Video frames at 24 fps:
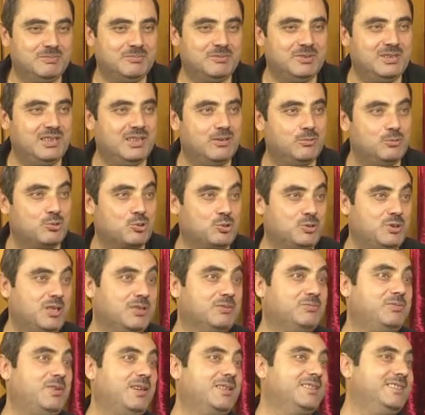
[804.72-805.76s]
Niye? Üstad
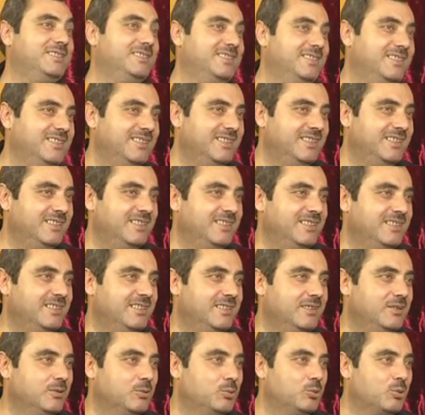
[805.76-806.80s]
farkı.
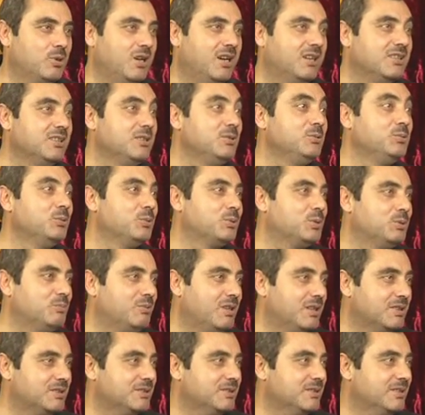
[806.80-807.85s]
Kur'an'ın nuru
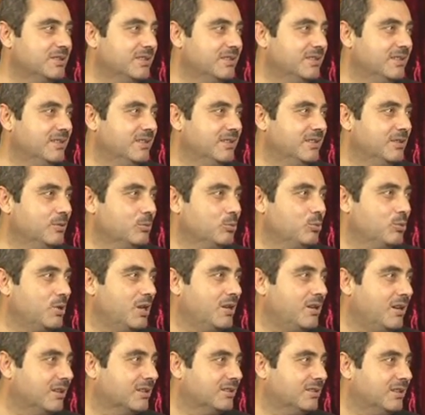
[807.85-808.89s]
var.
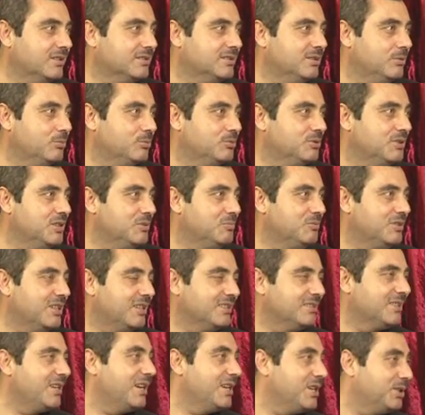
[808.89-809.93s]
Kur'an hakikati onun
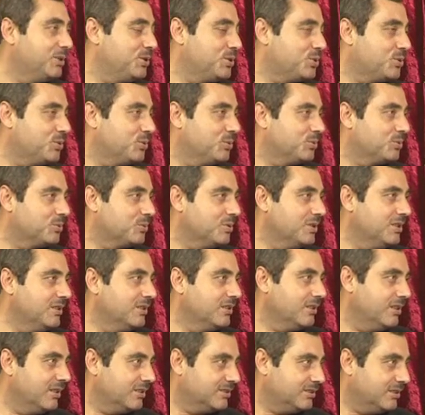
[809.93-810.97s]
imdadına yetişiyor.
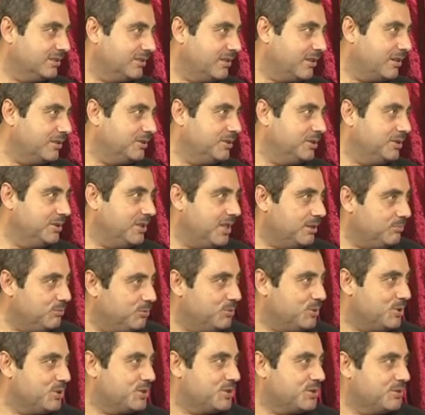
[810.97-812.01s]
Kartallara dinler mi
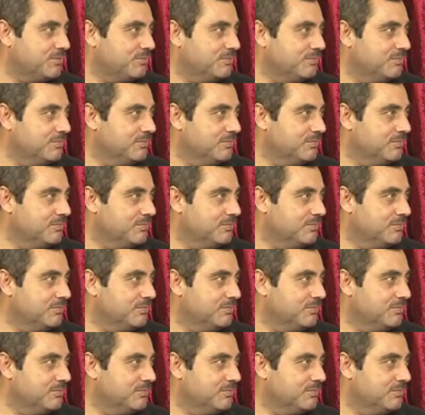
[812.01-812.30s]
bu iş?